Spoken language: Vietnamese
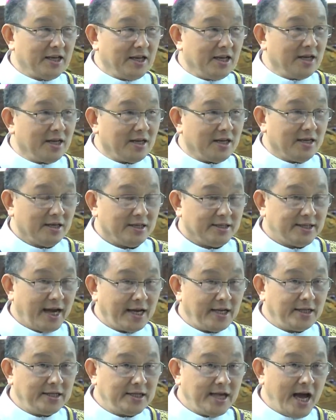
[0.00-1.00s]
ờ,
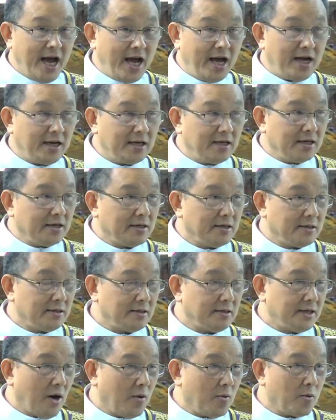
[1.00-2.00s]
danh giá
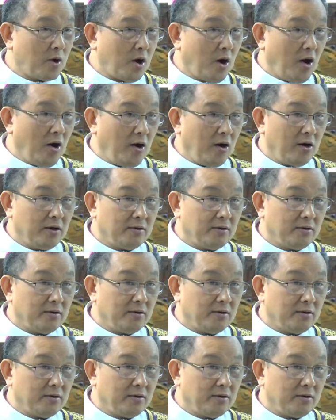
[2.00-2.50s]
giàu có